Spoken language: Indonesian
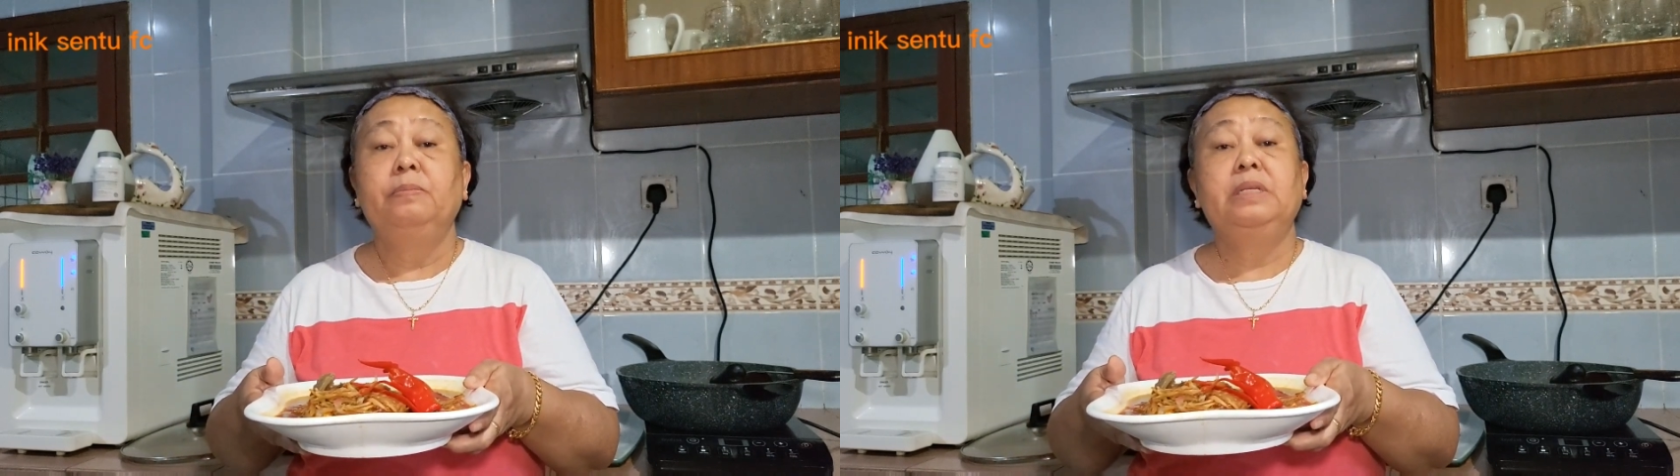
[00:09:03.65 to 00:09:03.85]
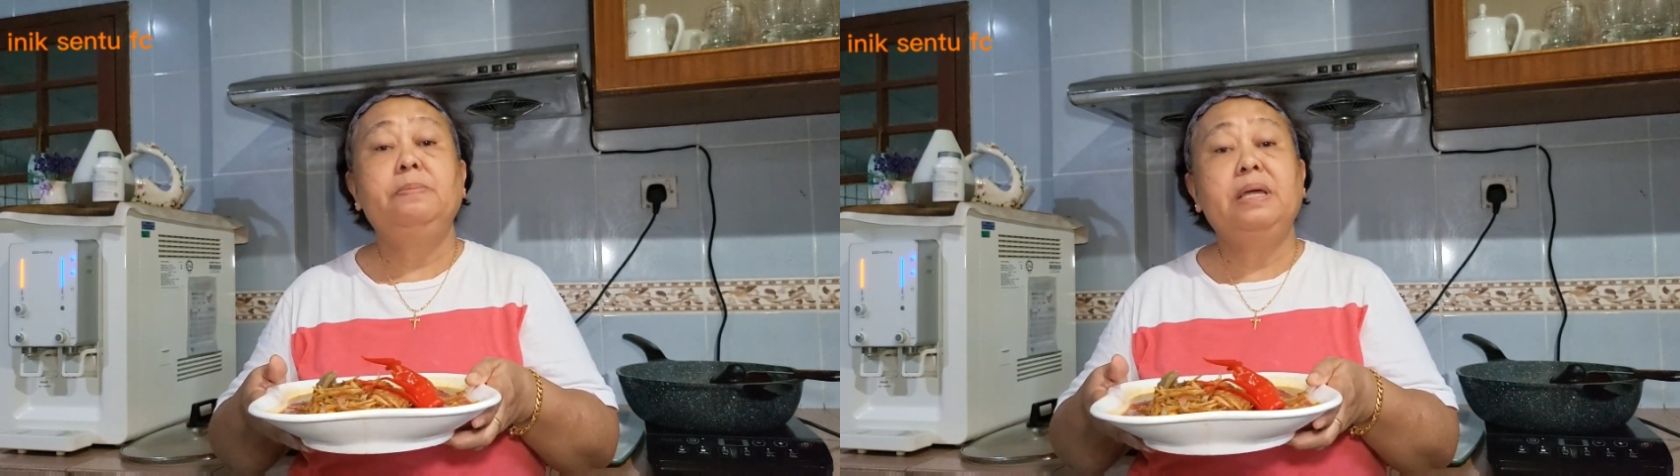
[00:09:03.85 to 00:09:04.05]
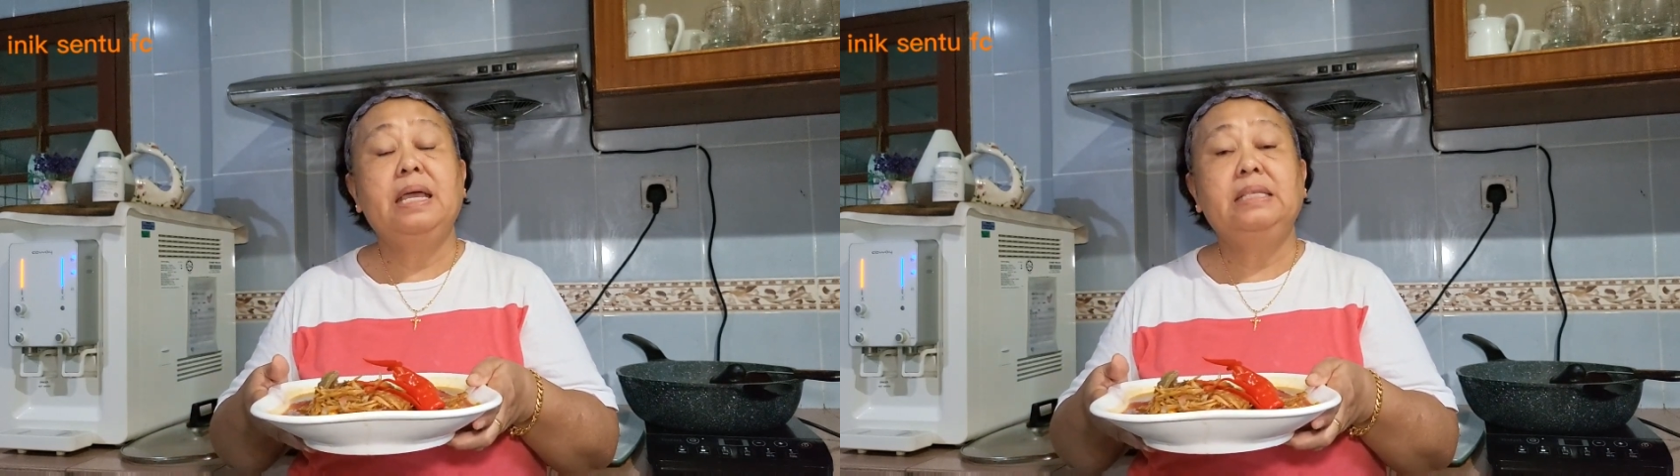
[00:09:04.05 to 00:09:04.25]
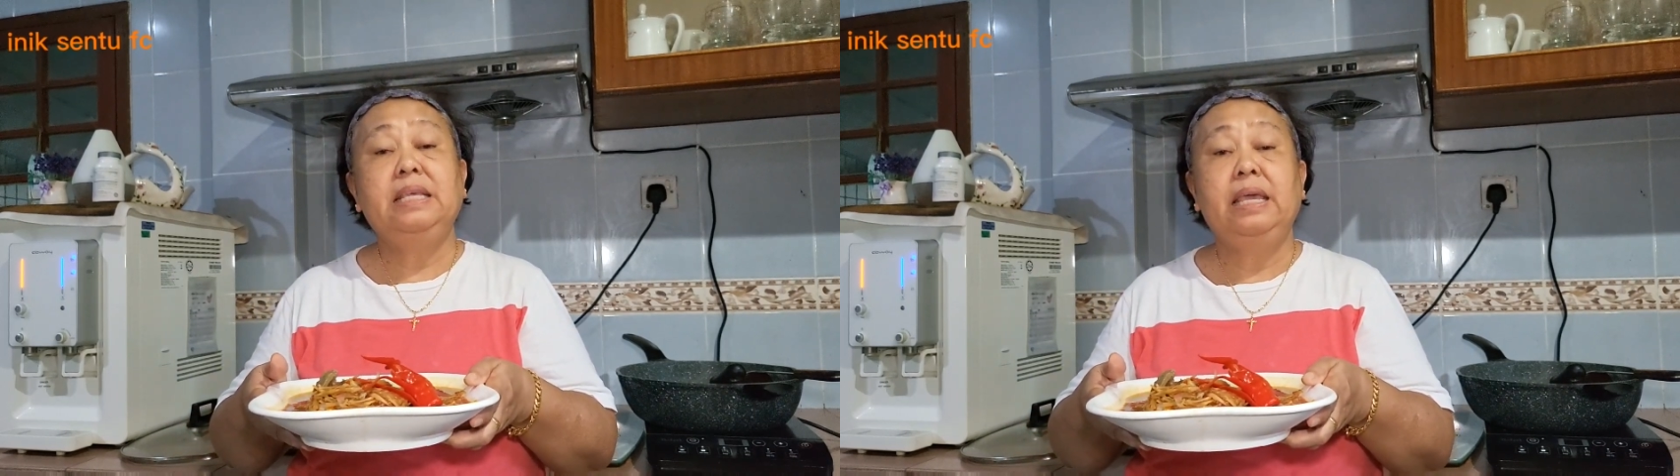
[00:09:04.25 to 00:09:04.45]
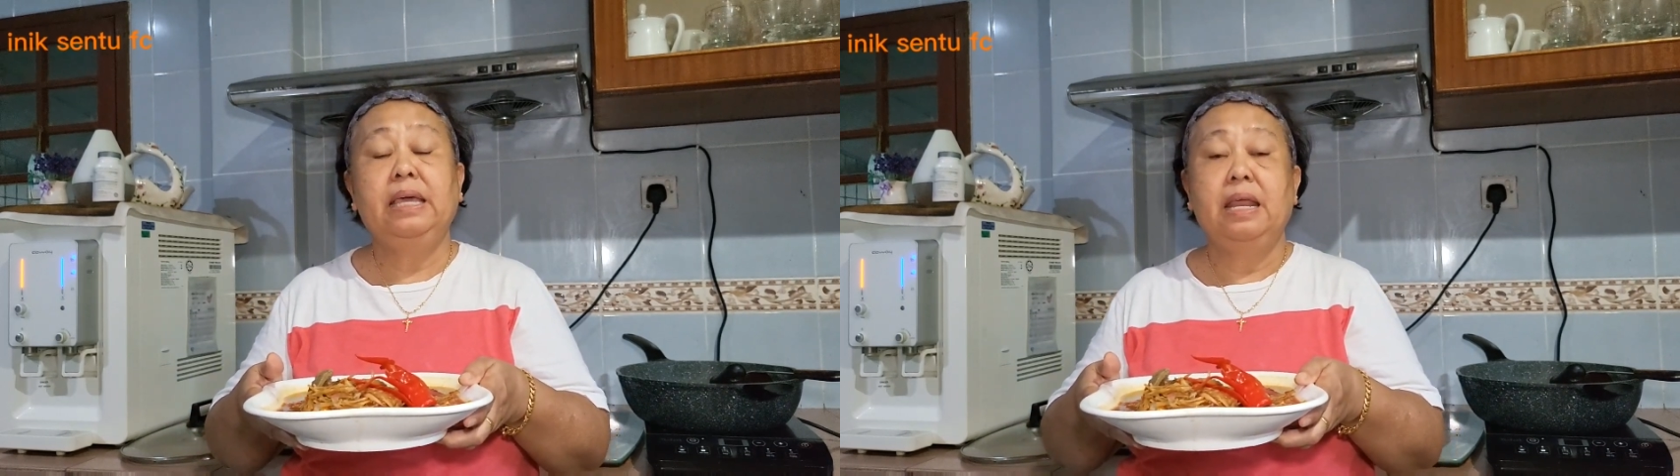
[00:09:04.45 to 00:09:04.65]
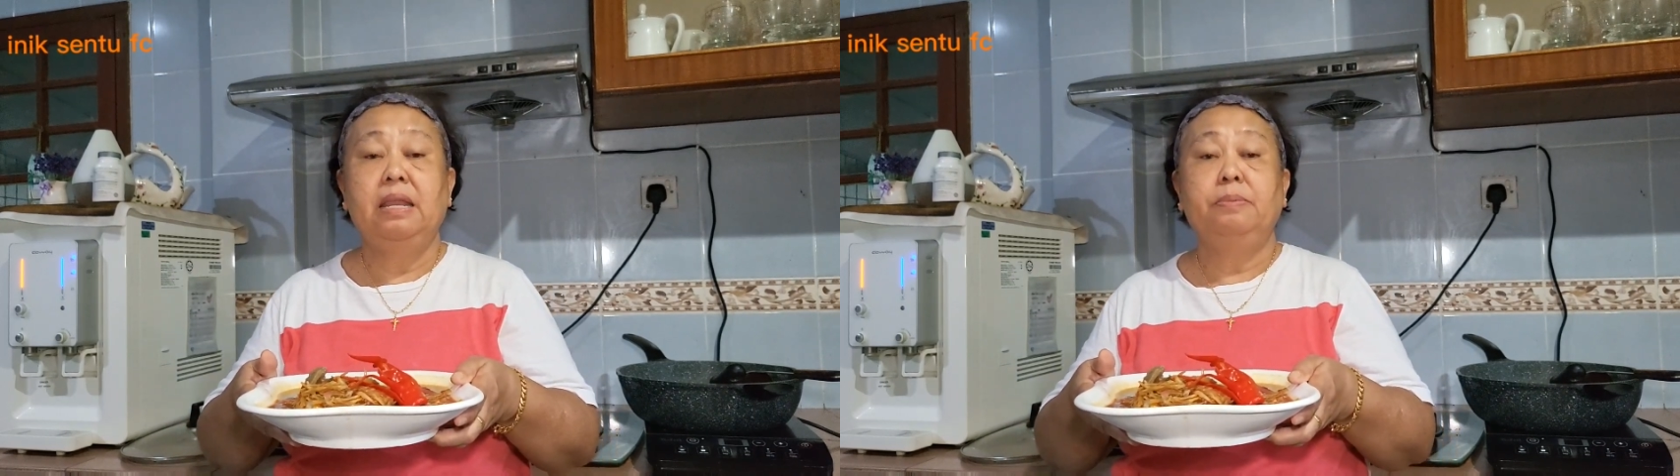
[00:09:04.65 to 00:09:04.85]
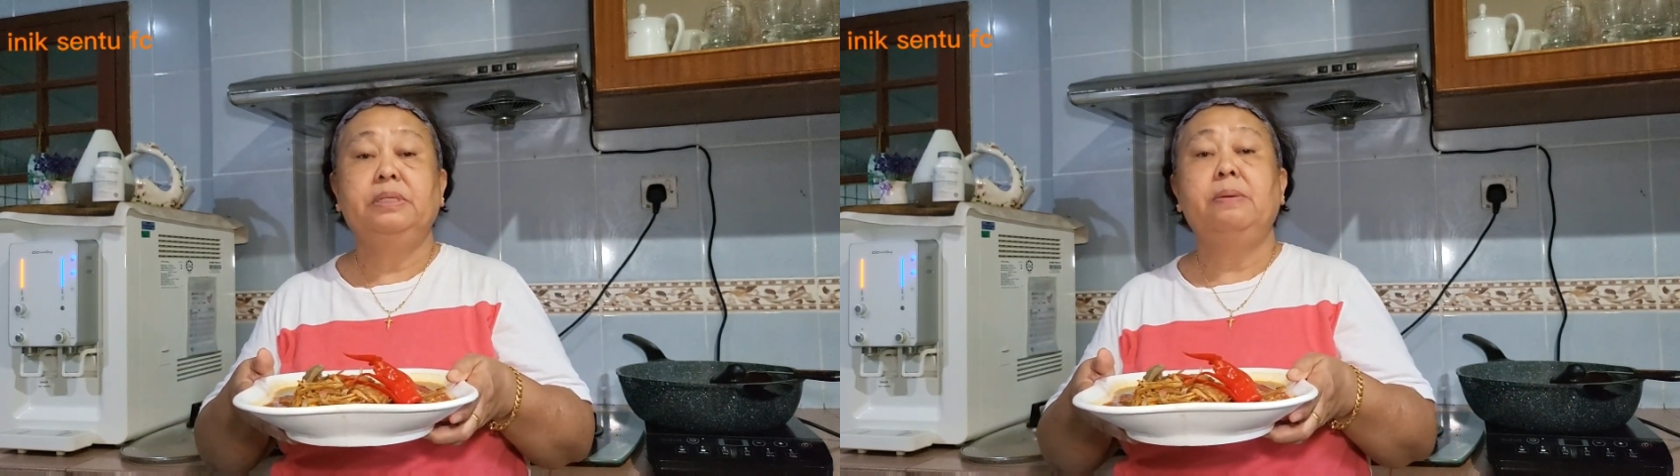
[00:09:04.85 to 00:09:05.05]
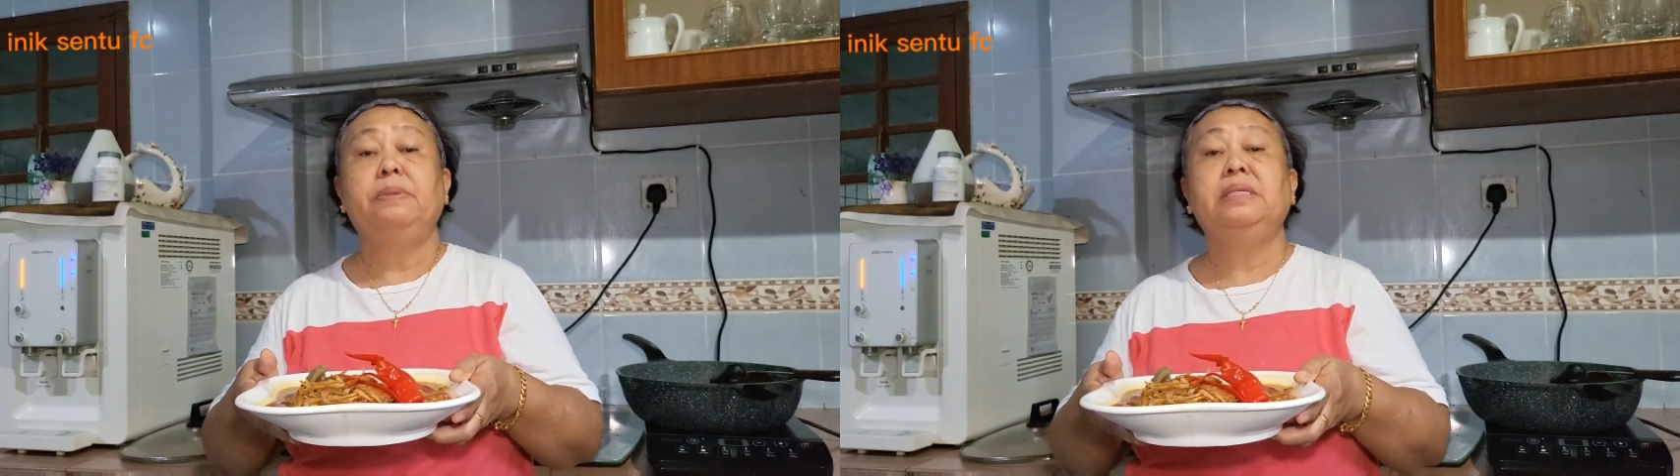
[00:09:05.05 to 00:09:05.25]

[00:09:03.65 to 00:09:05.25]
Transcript: Terima kasih kerana bersama